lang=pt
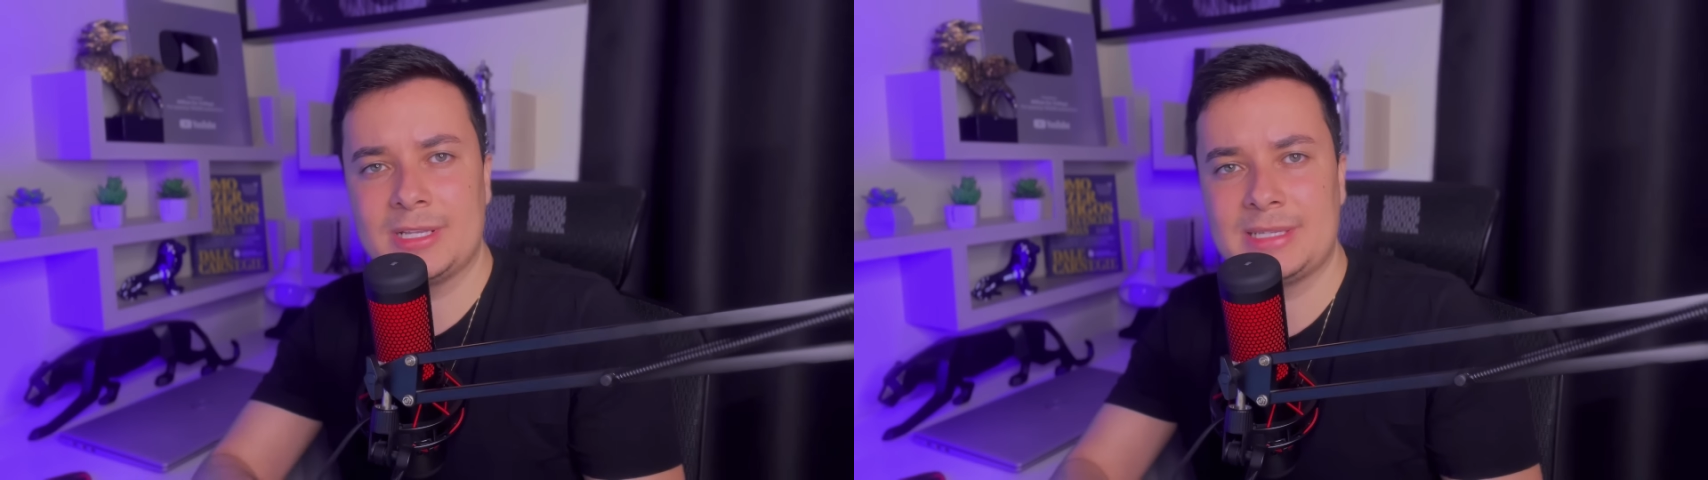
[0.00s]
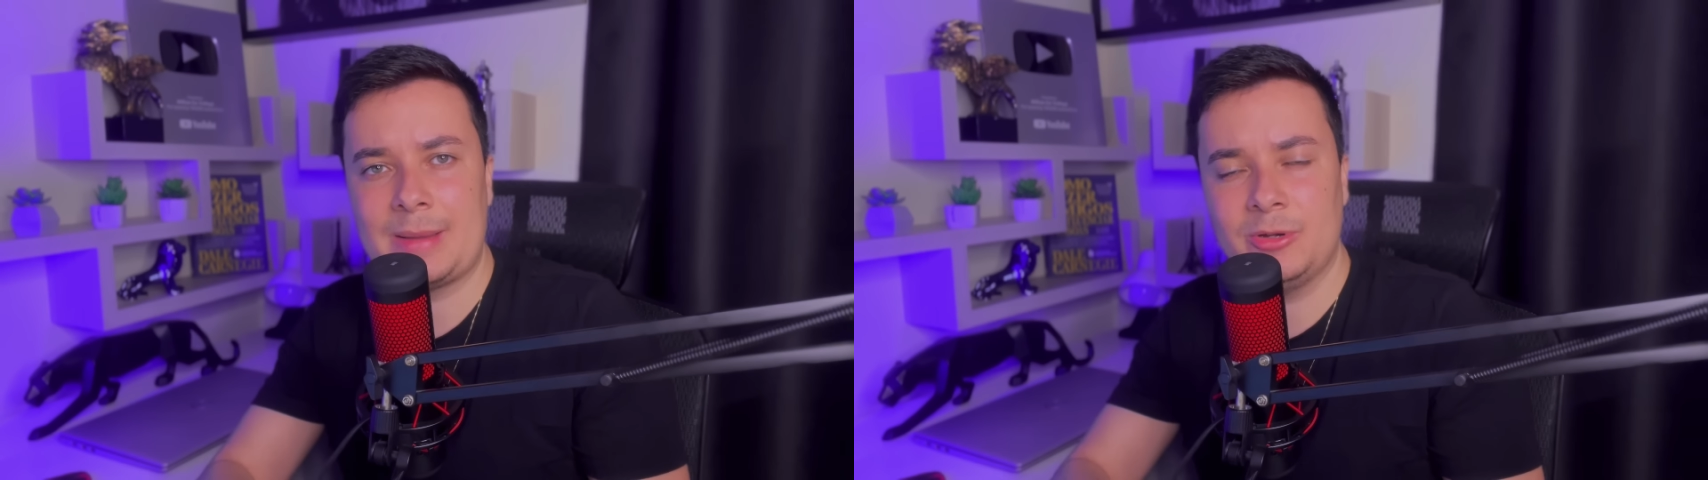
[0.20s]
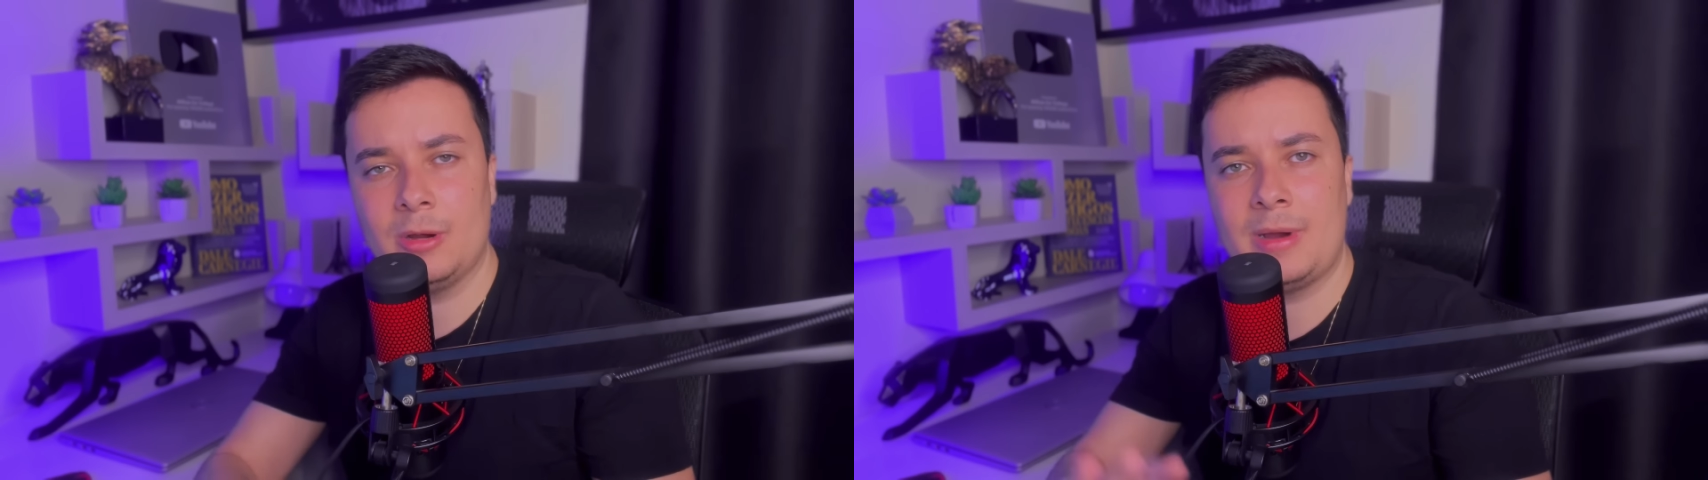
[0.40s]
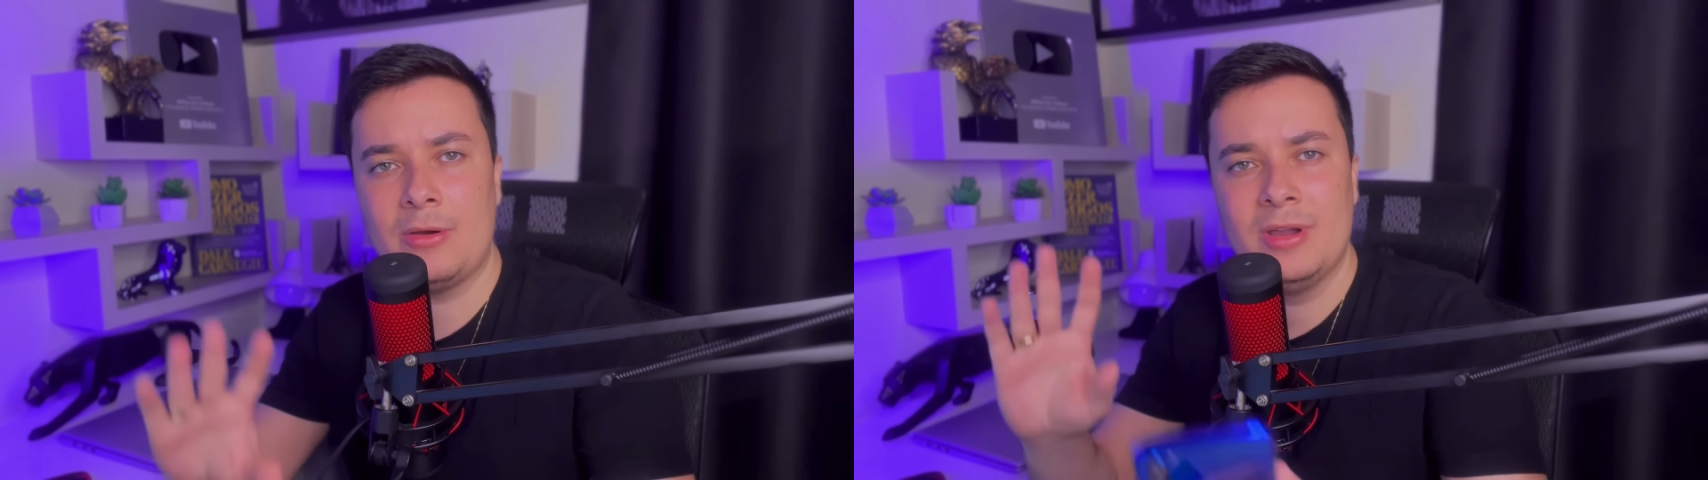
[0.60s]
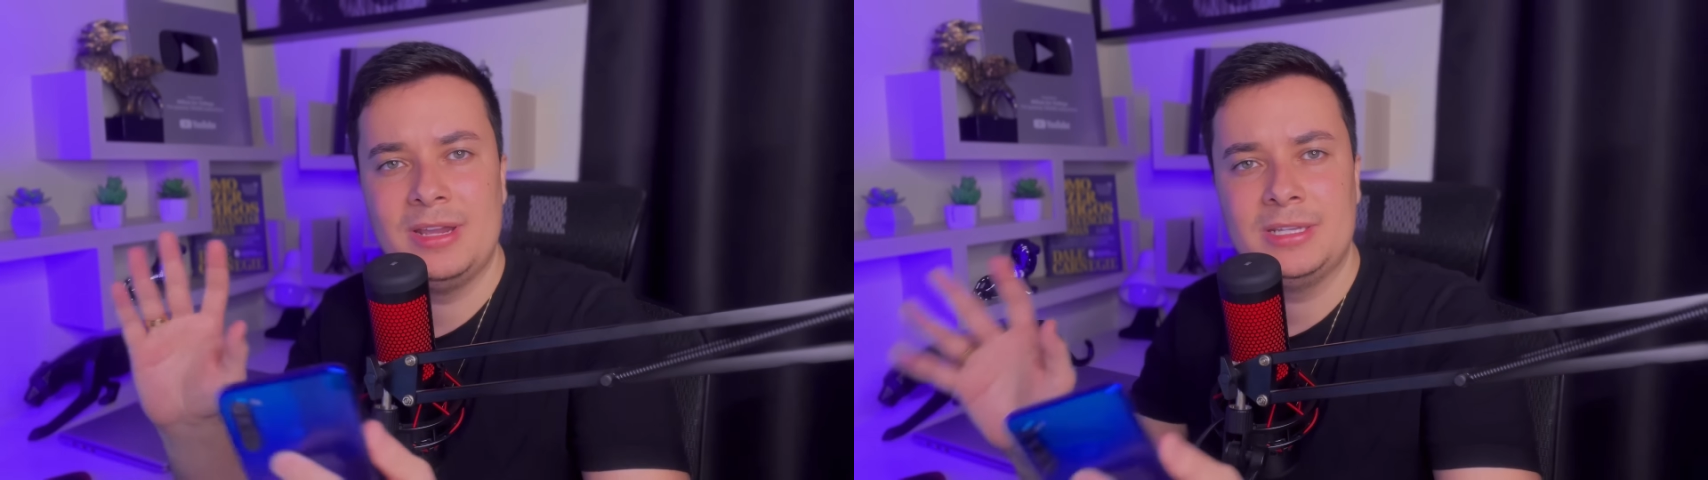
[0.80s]
WhatsApp
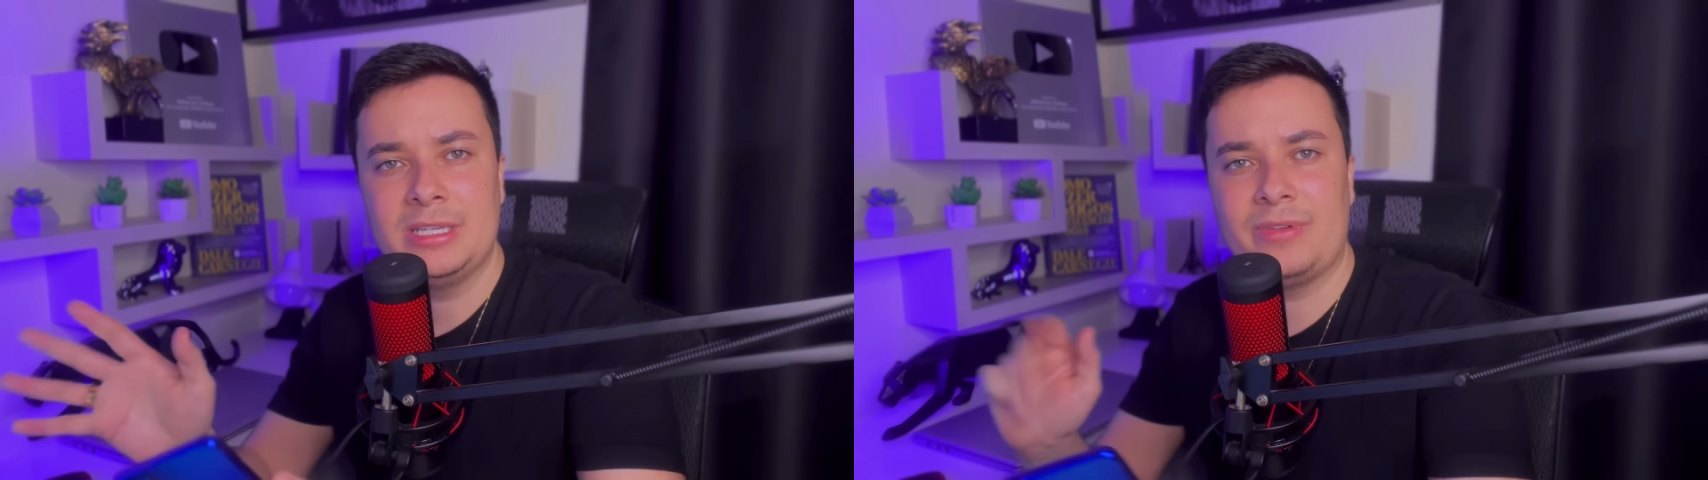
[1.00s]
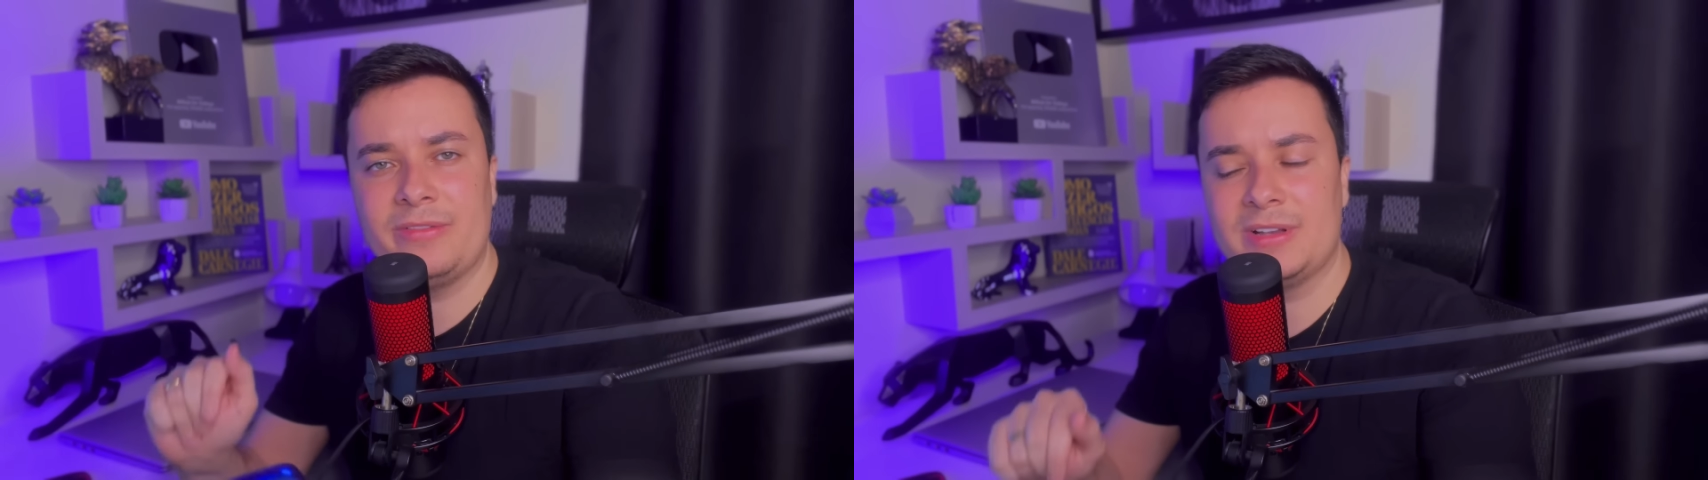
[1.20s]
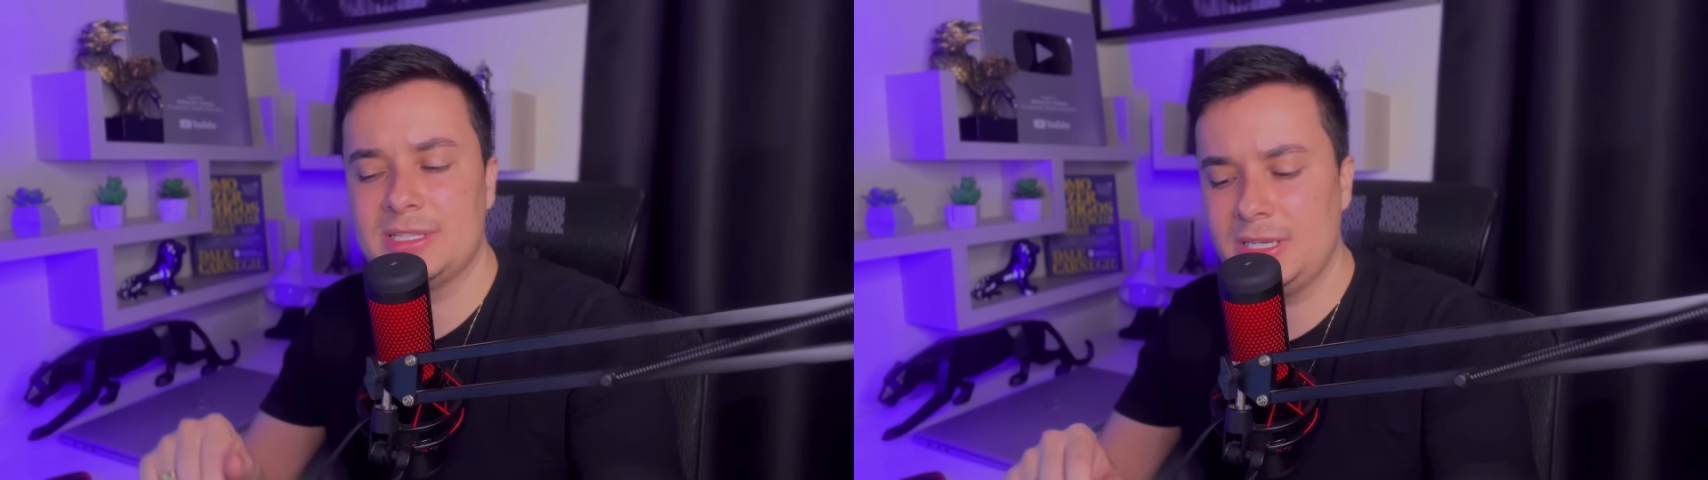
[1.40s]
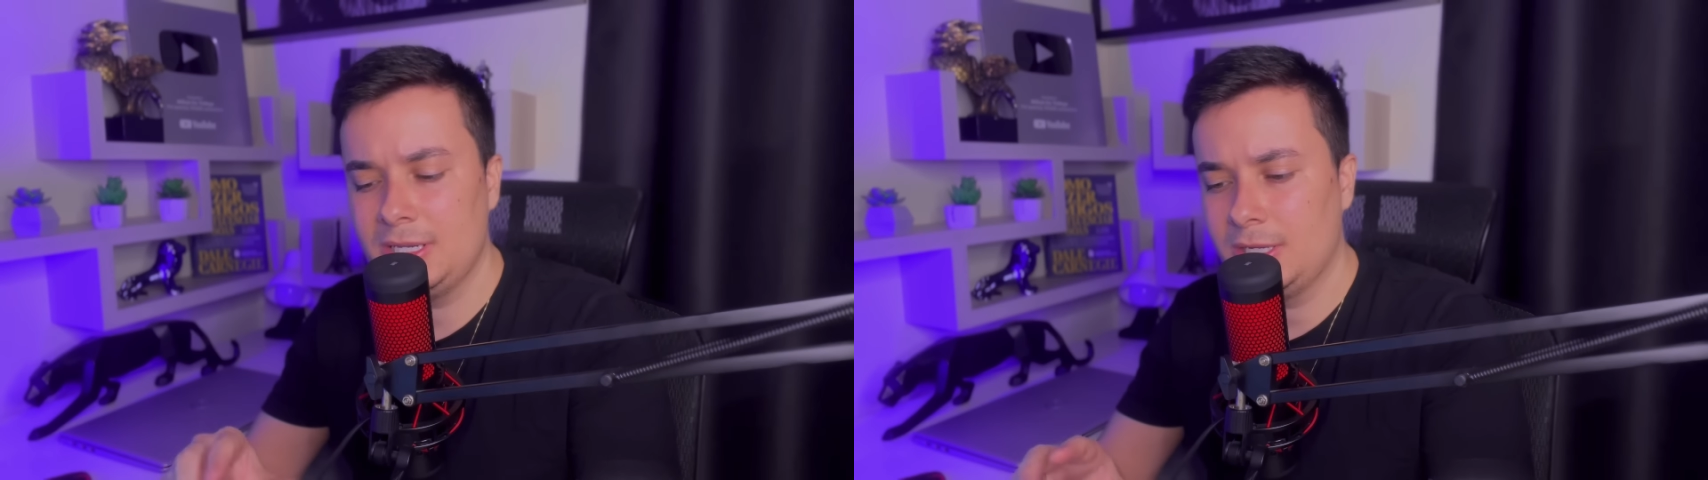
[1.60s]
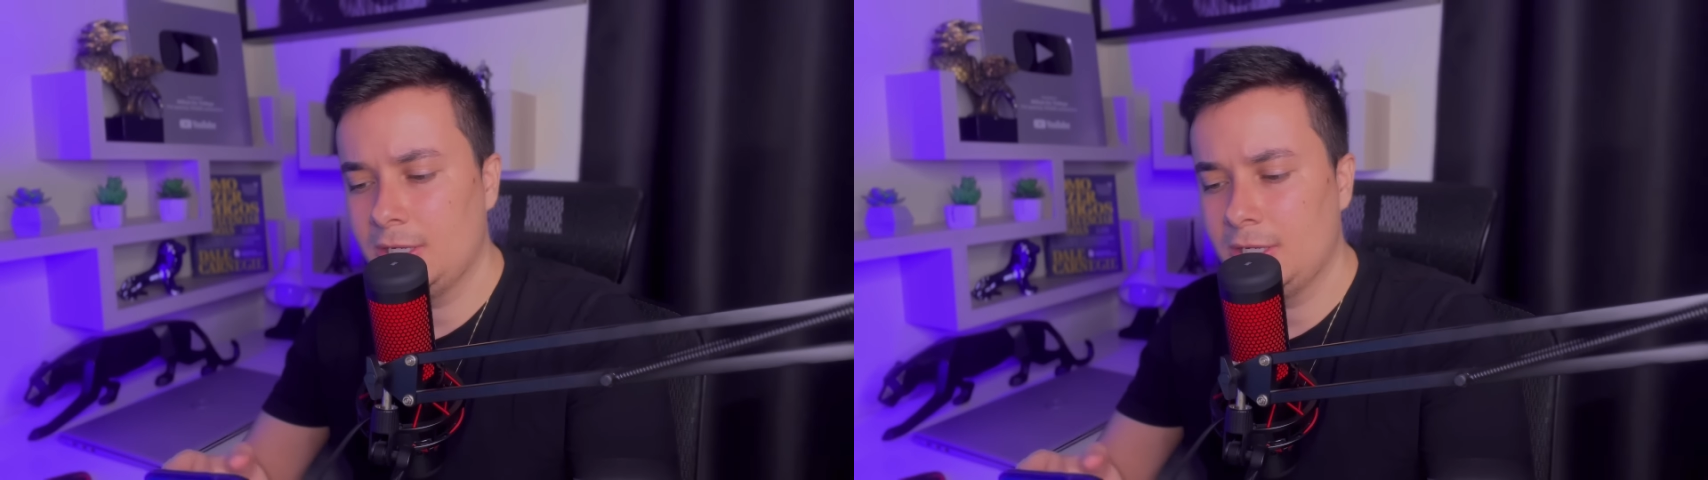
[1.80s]
normal, você vai fazer